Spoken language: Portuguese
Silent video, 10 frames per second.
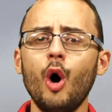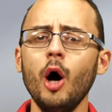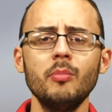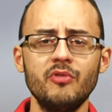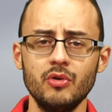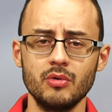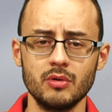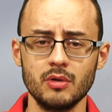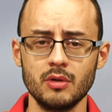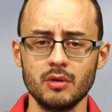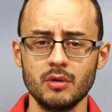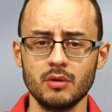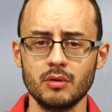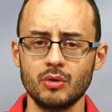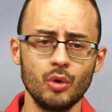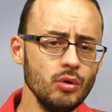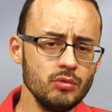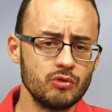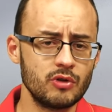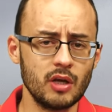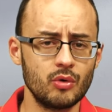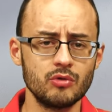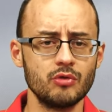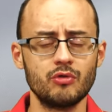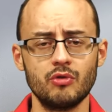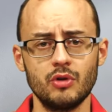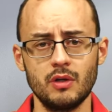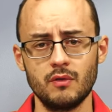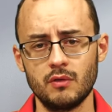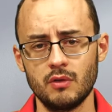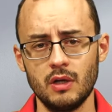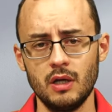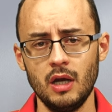óbvio todos têm condições.